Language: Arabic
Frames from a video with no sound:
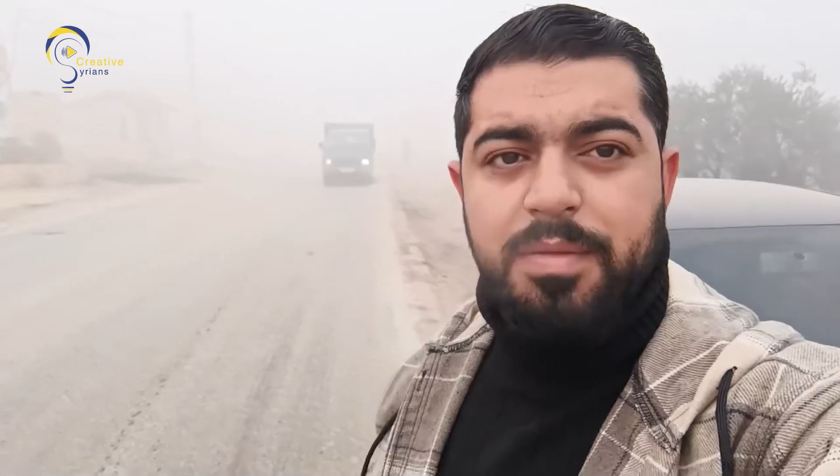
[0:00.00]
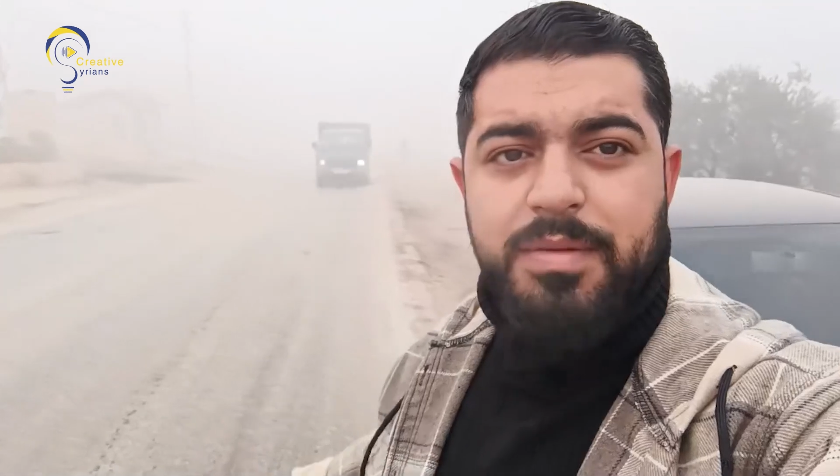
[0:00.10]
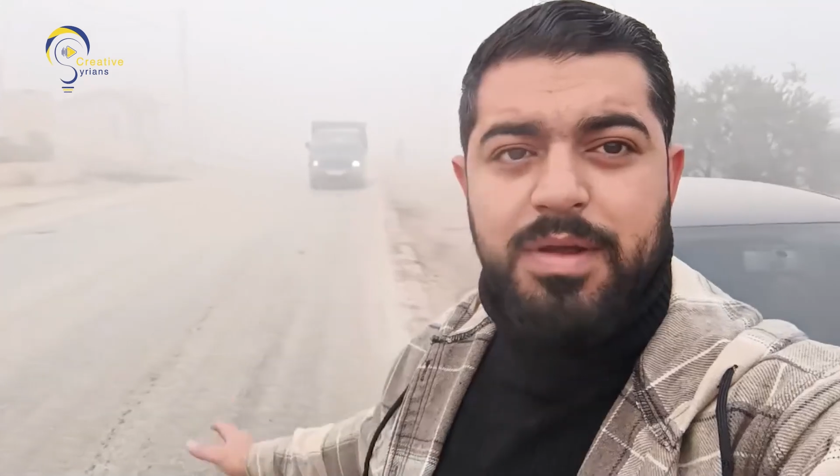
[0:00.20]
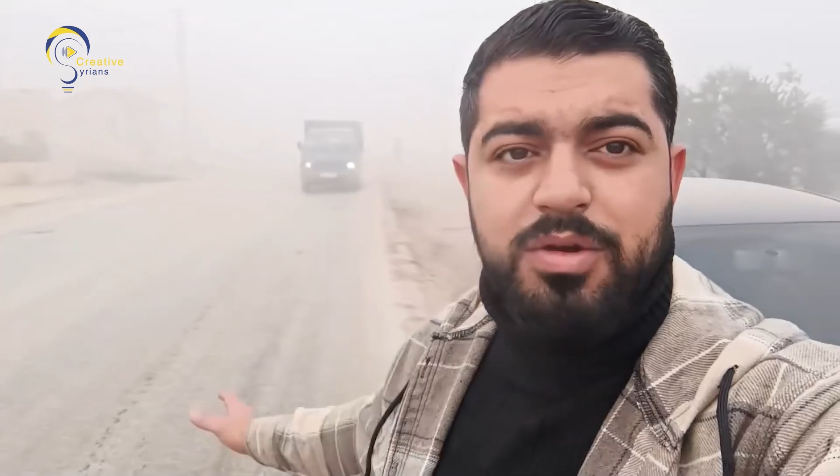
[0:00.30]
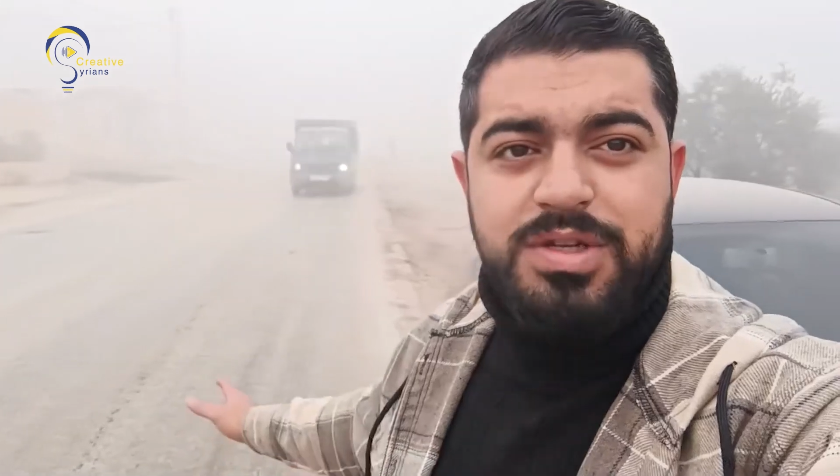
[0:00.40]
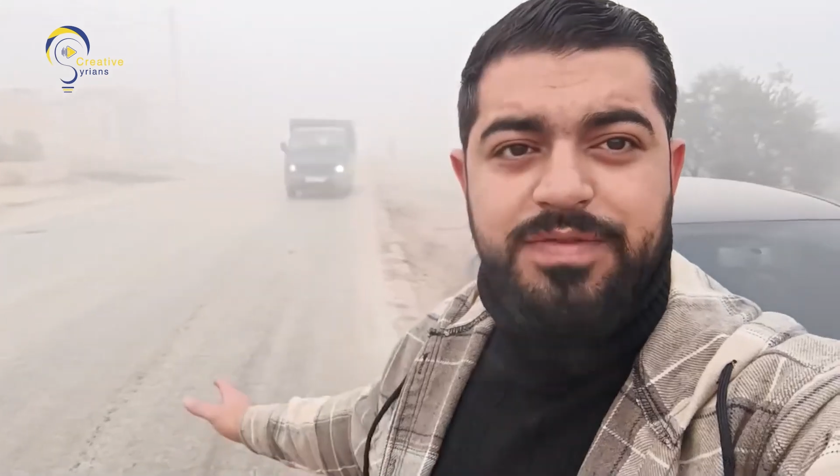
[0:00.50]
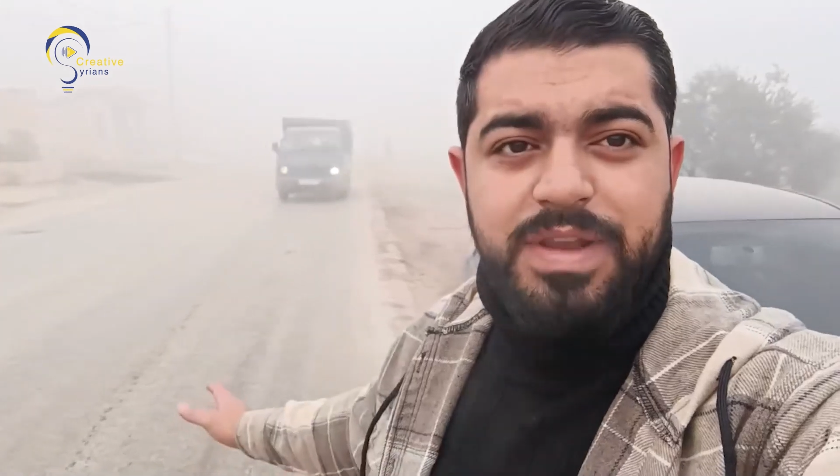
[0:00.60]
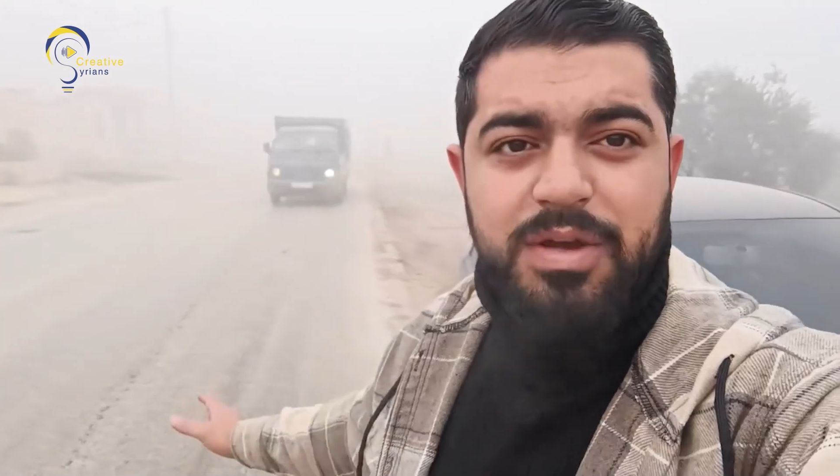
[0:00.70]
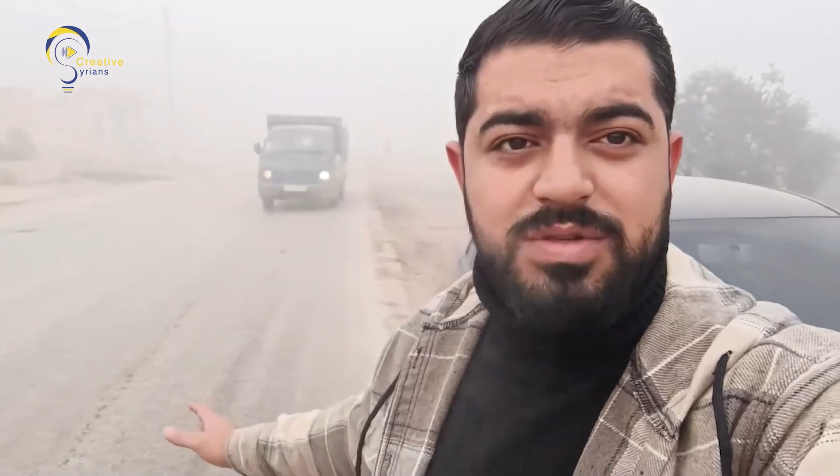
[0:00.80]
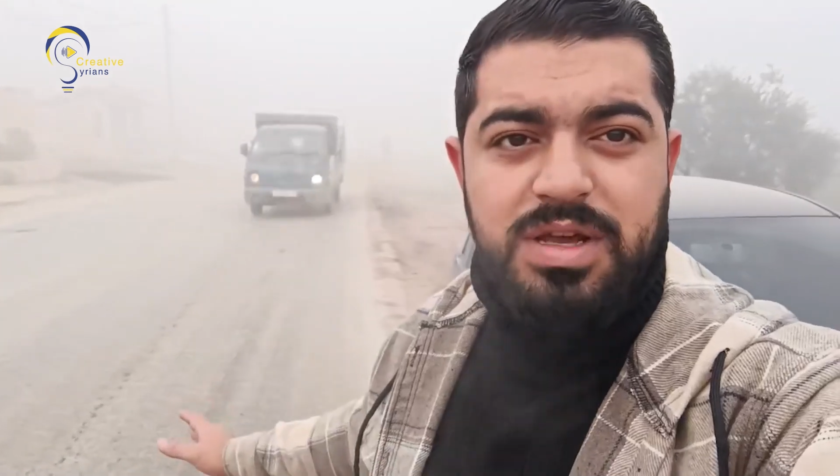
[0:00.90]
مثل ما انكم شايفين
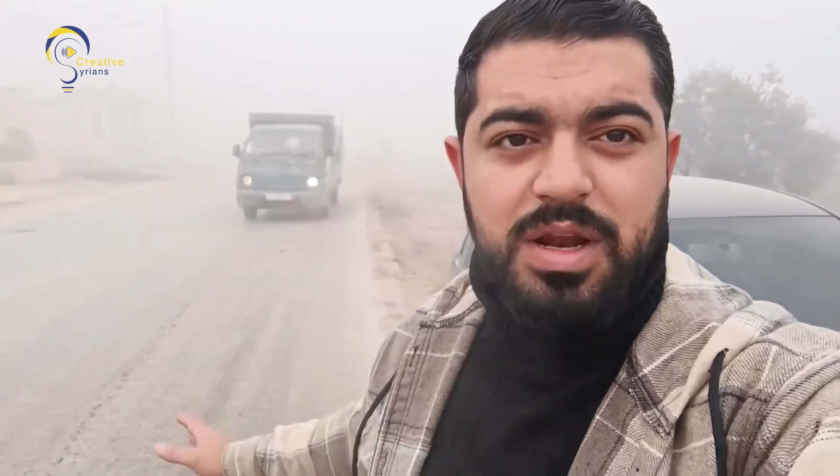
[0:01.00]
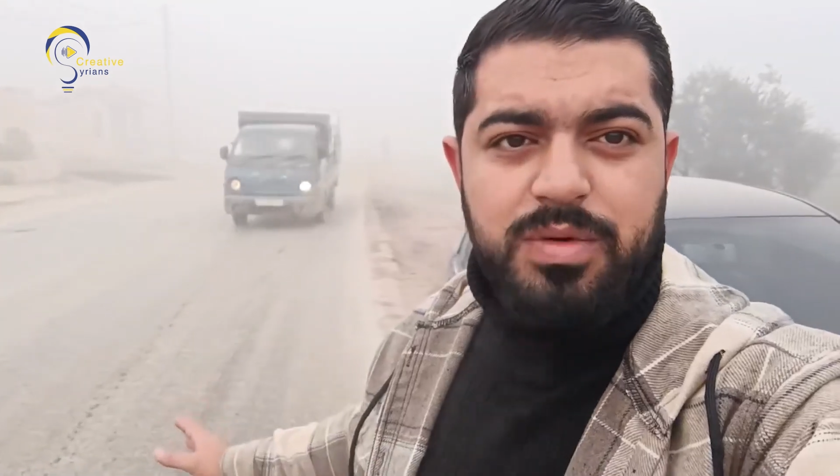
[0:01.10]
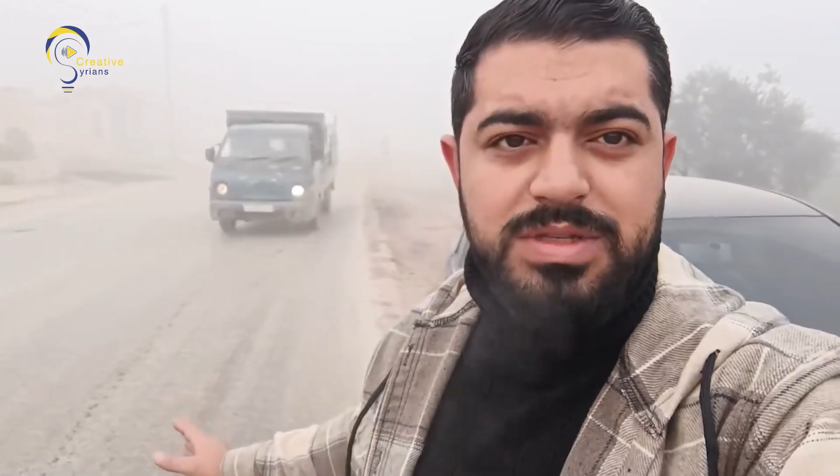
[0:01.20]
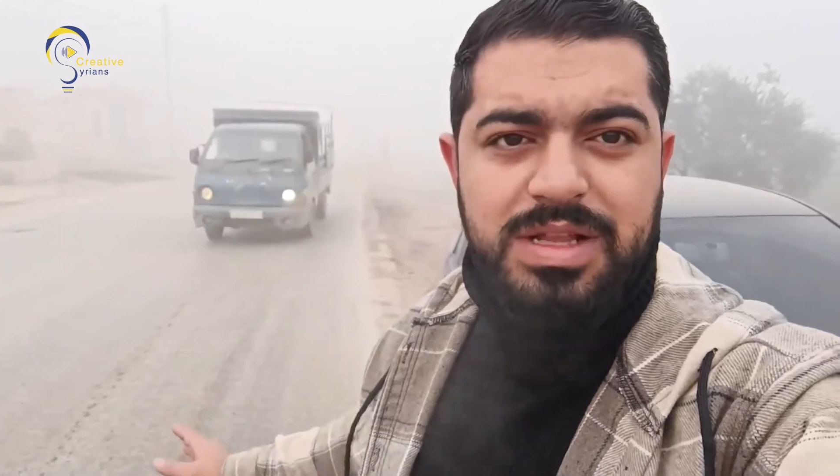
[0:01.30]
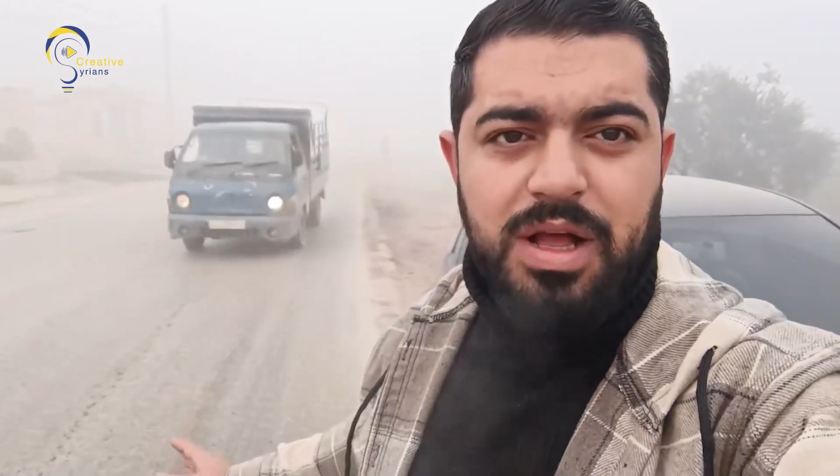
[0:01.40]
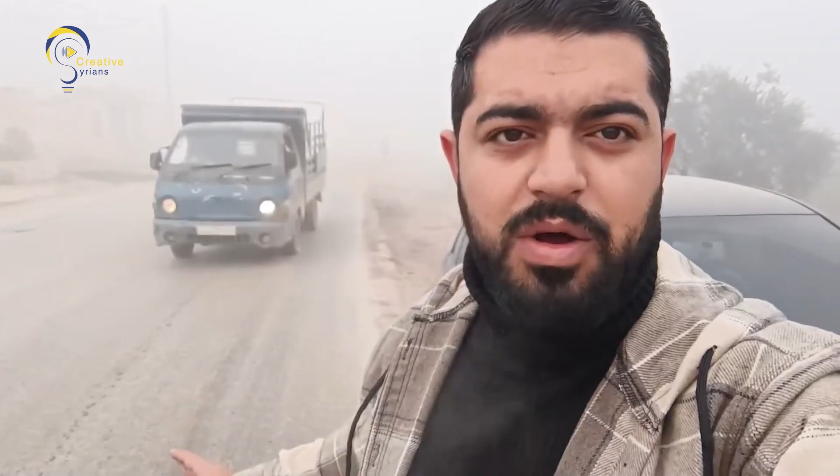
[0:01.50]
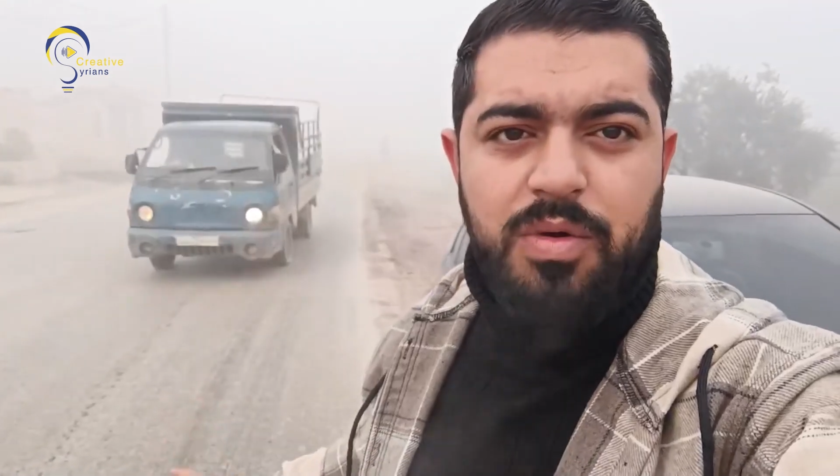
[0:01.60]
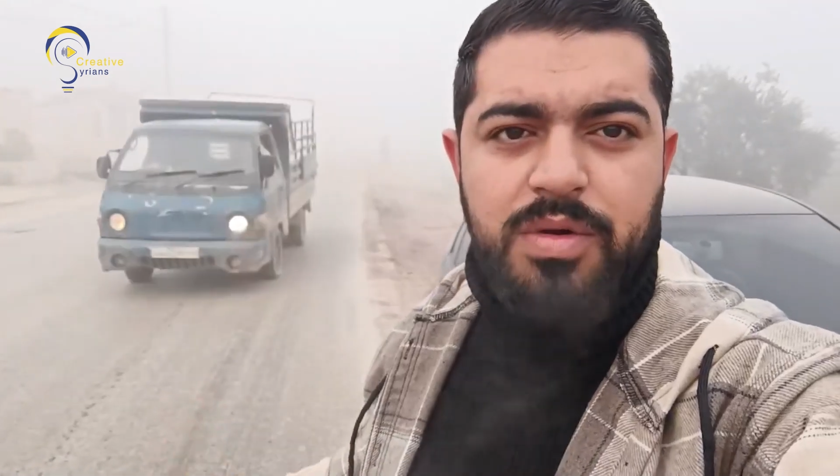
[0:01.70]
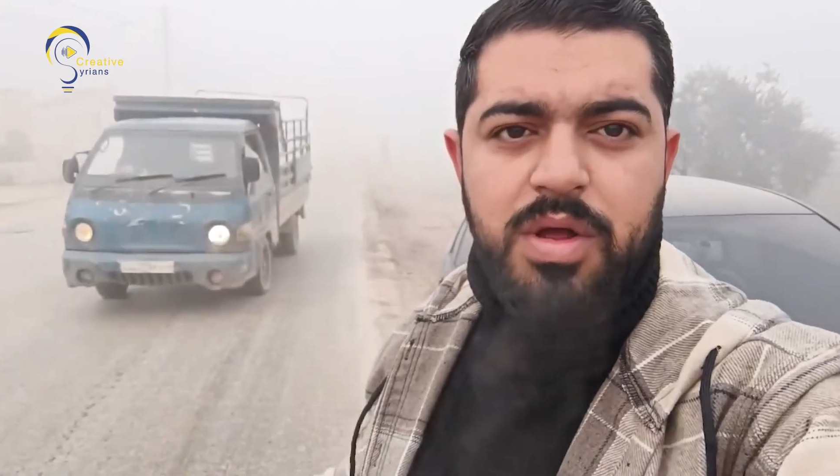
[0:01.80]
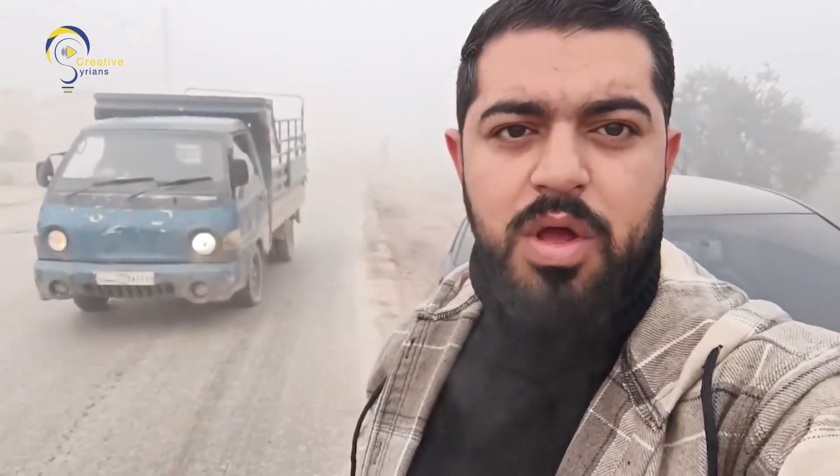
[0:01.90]
لكم السياره وصلت لهون